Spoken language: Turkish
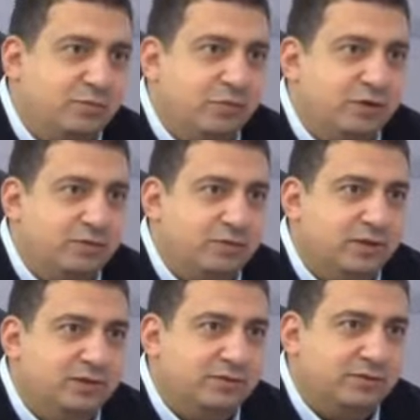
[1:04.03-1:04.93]
yönetimden?
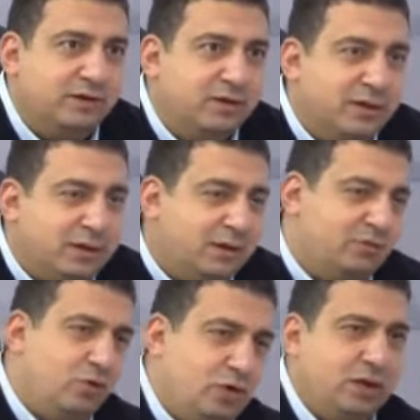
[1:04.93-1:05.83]
Ligde kalmaktı. İşte, e,
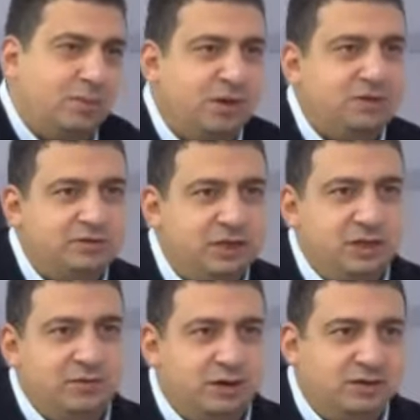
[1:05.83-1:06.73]
söylenen bazı
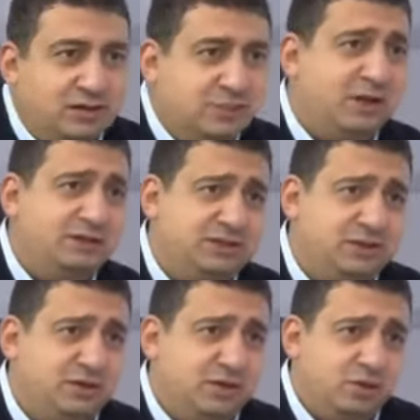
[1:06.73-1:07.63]
şeyler vardı ki
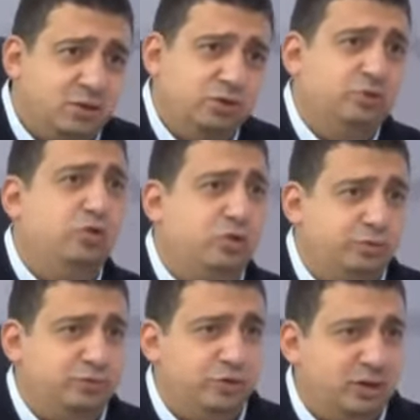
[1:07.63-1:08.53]
bence o da doğru
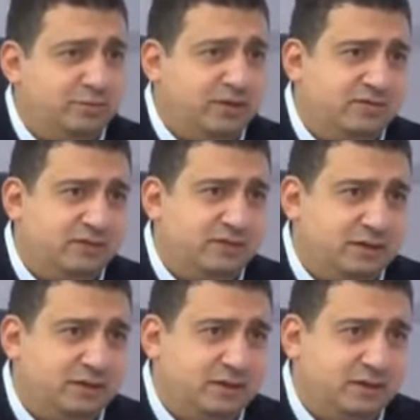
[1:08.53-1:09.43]
bir söylem
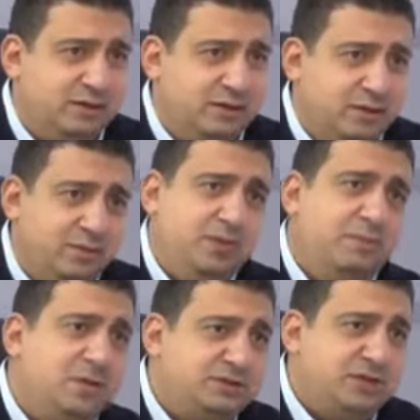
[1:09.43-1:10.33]
kesinlikle değil. Ama
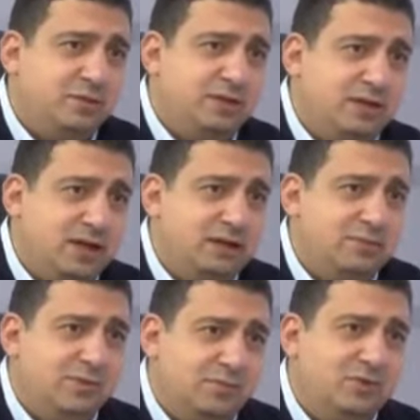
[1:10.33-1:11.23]
benim baştan beri
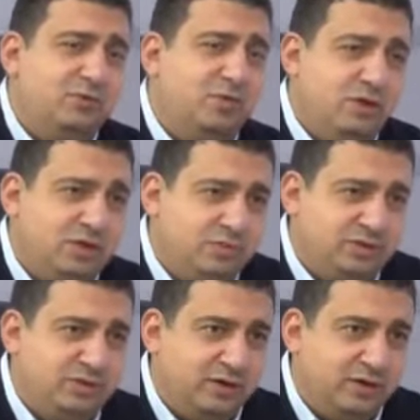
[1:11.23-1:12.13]
geldiğimden beri söylediğim bir
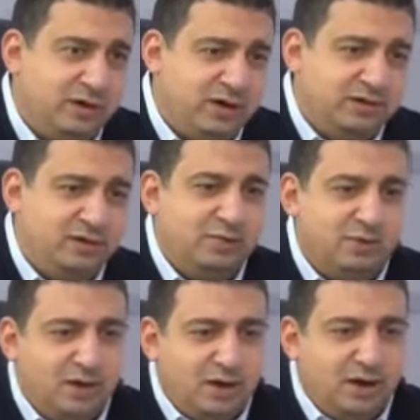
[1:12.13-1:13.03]
şey var. Tabi
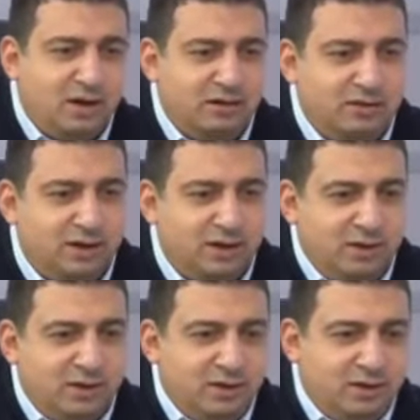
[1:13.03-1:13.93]
arada
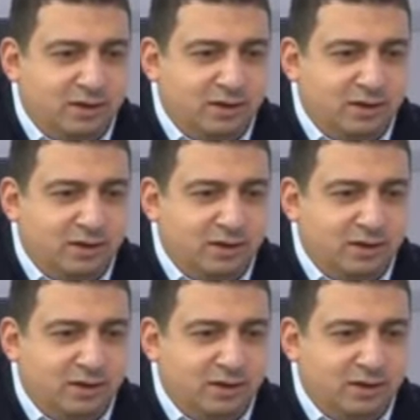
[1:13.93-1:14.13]
e,